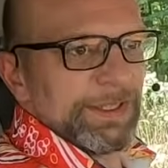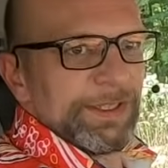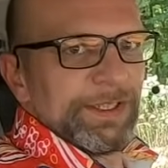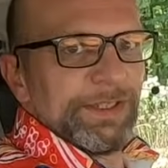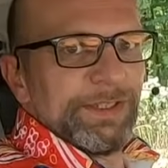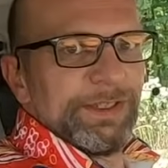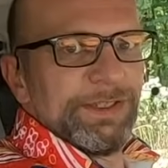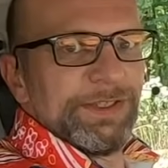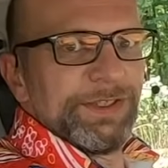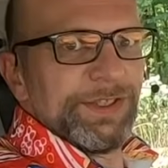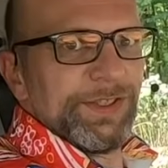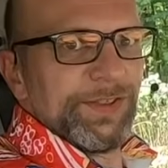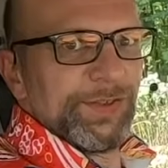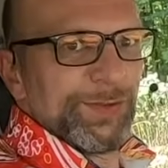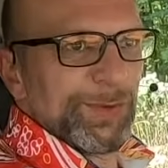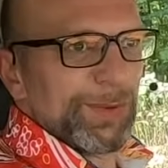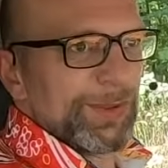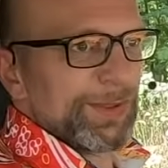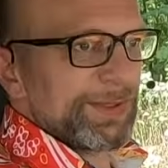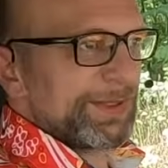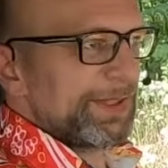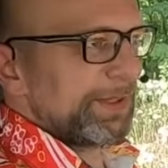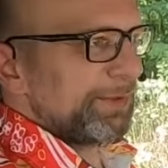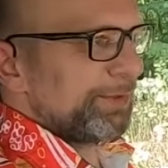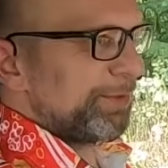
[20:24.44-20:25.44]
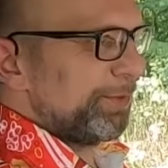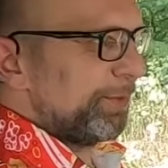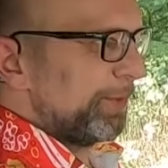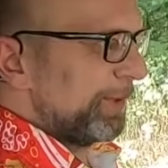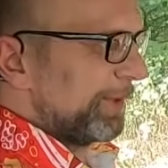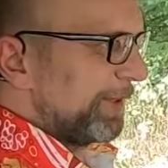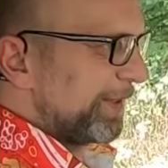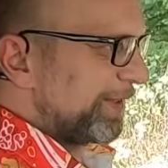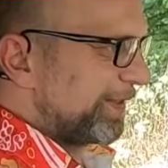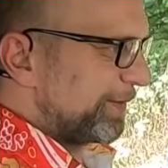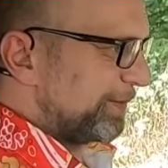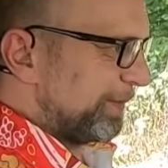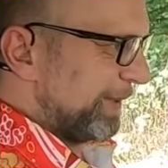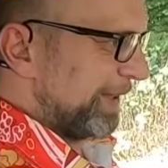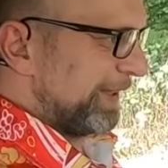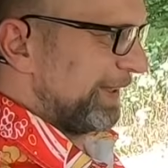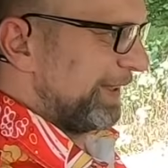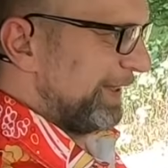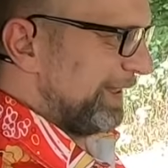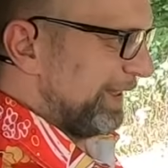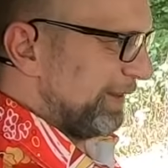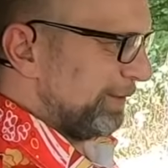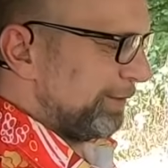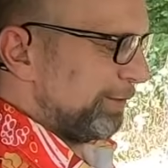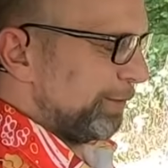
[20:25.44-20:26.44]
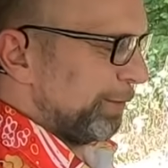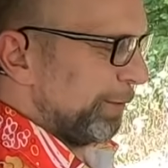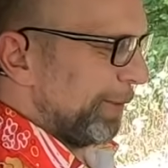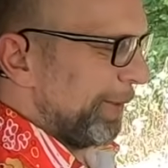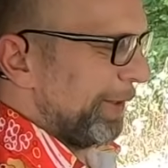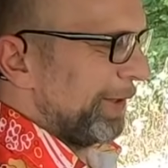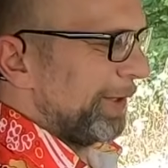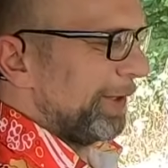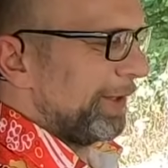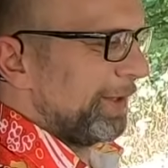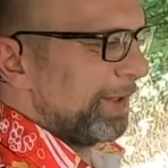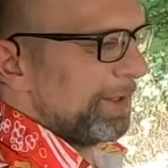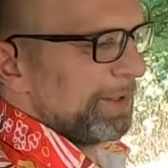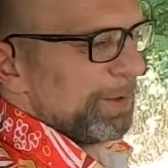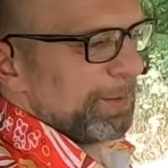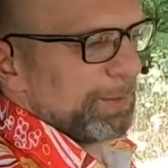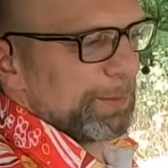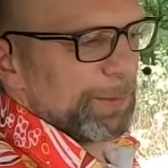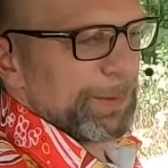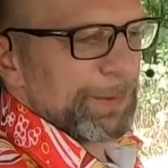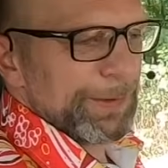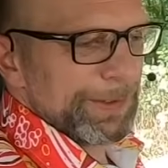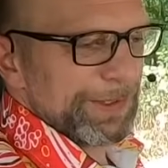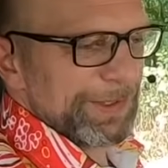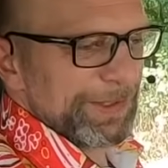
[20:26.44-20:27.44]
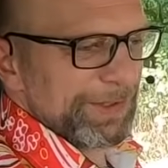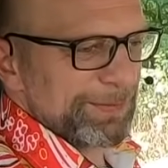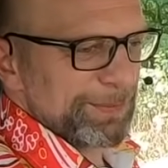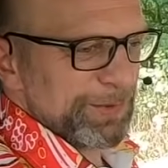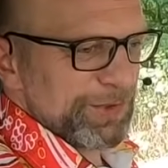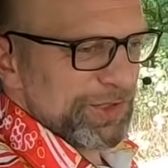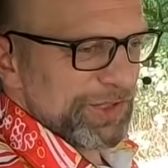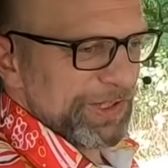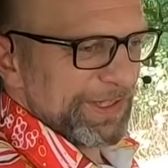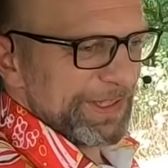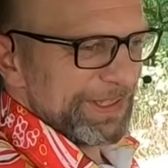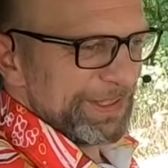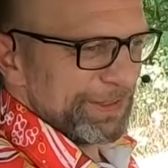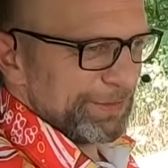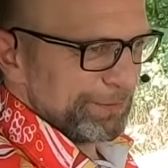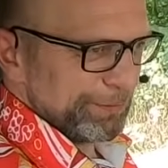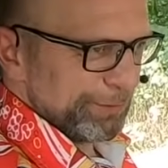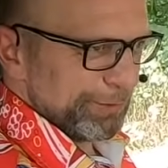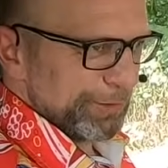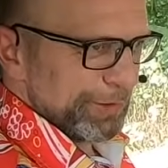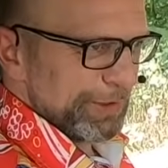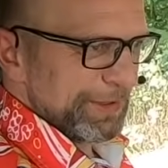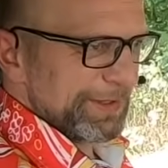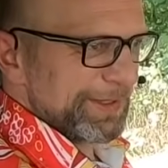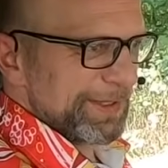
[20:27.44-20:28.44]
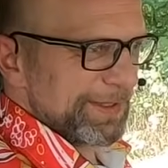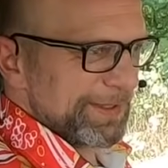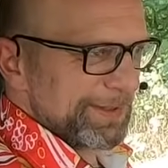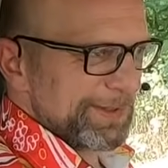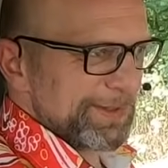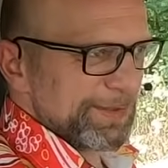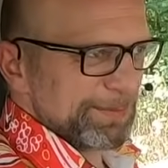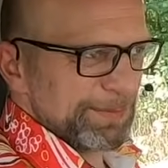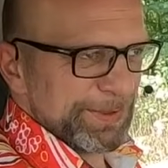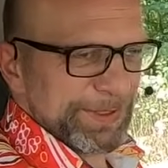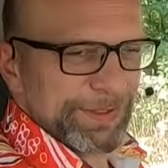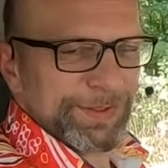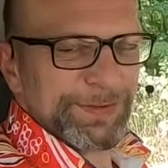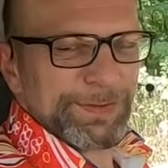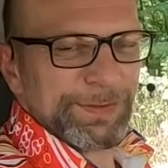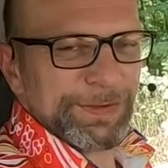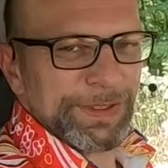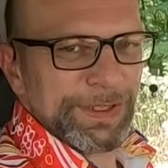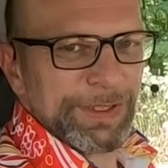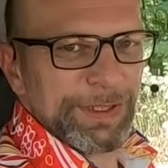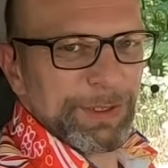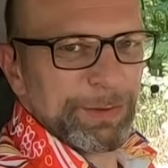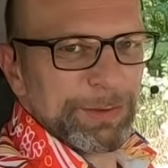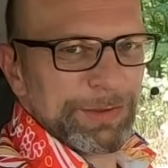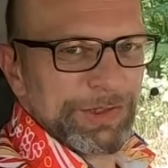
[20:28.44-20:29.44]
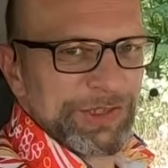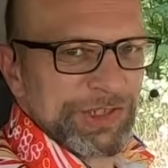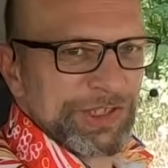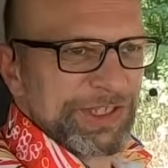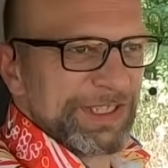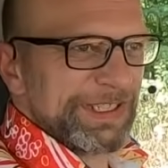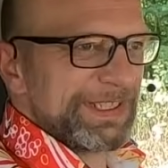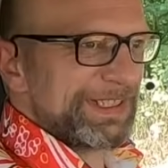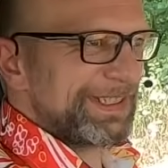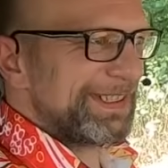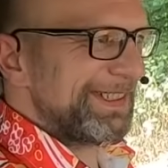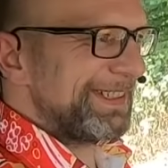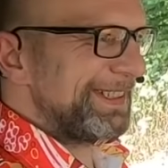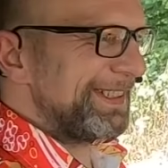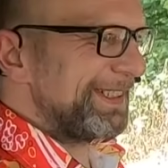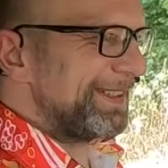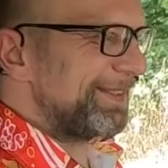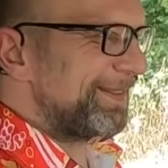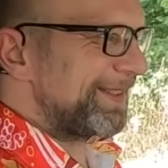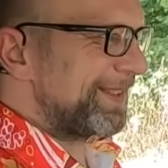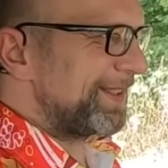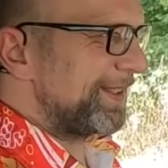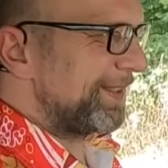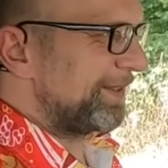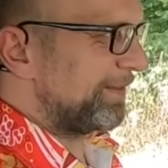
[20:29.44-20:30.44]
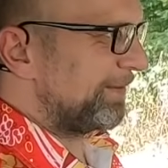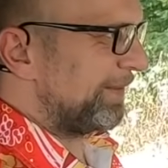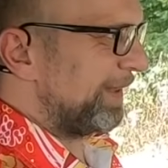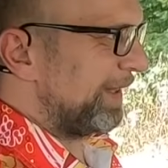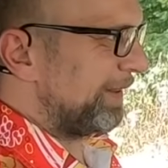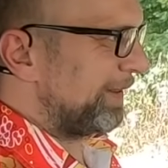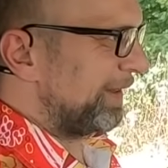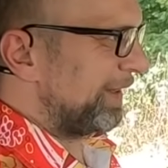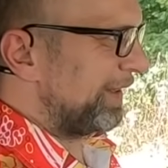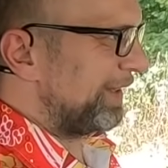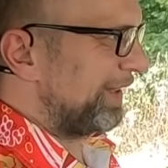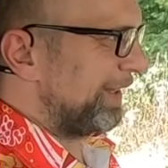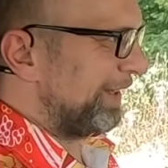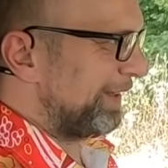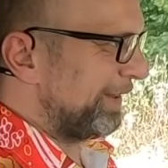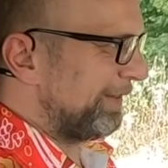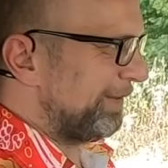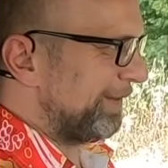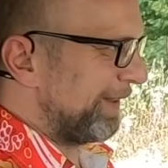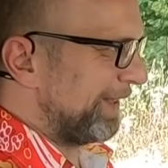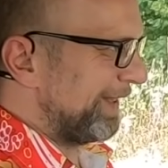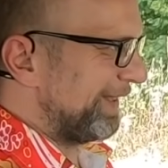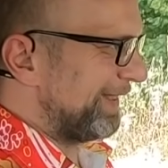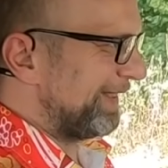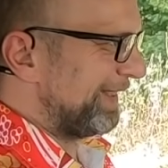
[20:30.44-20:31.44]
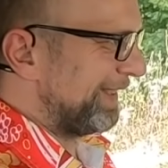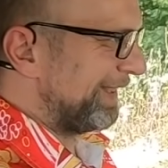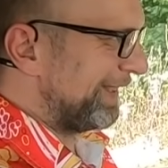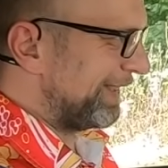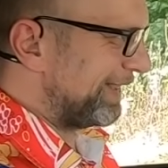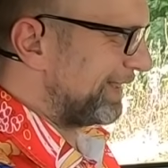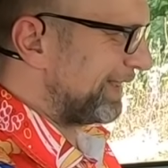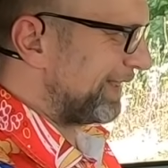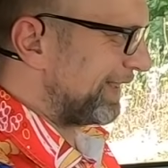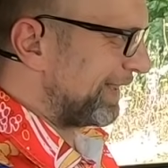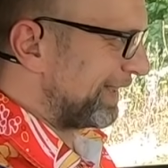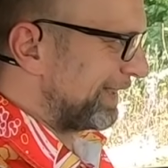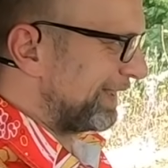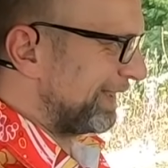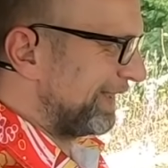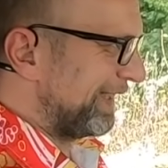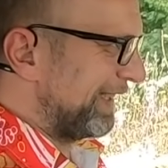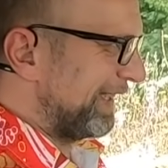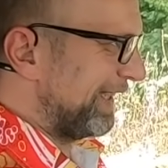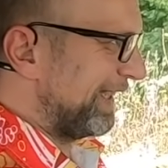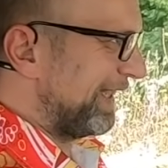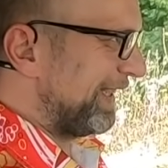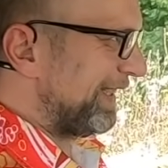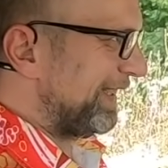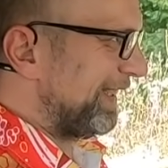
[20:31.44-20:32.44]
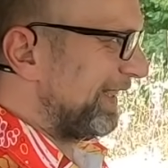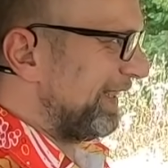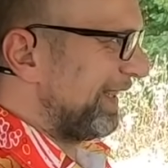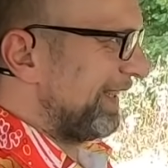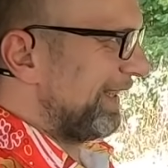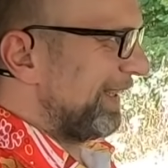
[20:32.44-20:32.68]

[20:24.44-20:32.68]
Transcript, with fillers: Äh, die sorgen dafür, dass man hier vorne äh, ordentlich beschallt wird, zumindest von der Lautstärke her, was die Quang Klangqualität angeht.